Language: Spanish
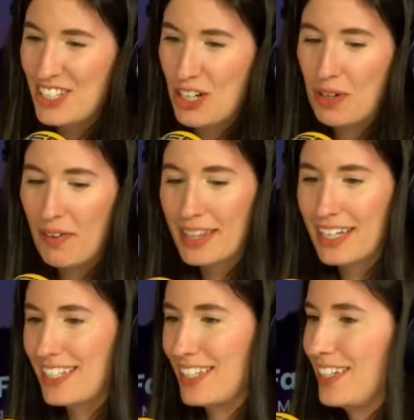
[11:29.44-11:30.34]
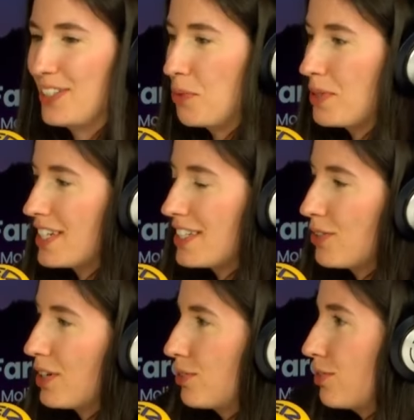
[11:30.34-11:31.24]
dicho alguna vez que si no hubiese
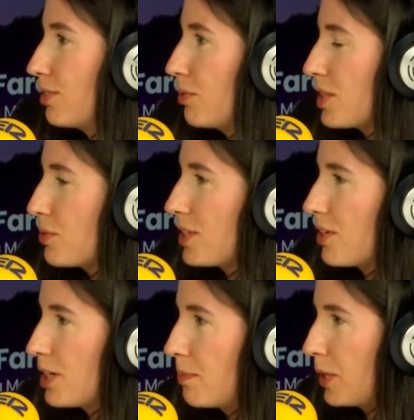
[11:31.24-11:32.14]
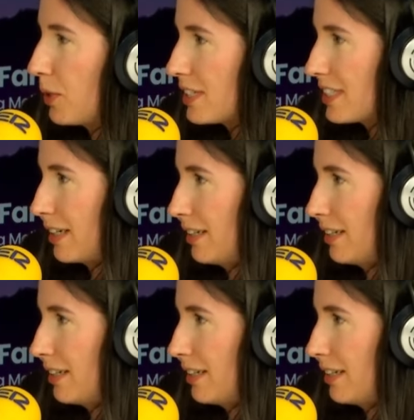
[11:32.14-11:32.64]
sido actor te hubiese gustado ser periodista.